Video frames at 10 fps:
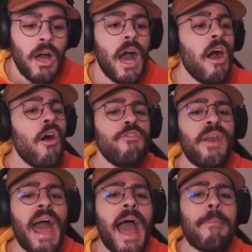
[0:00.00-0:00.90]
Oh,
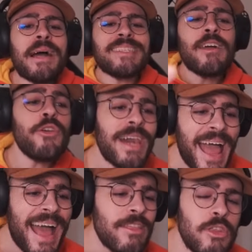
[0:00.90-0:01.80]
fra, ma sei un
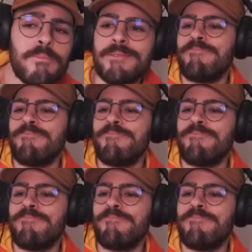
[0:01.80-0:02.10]
random!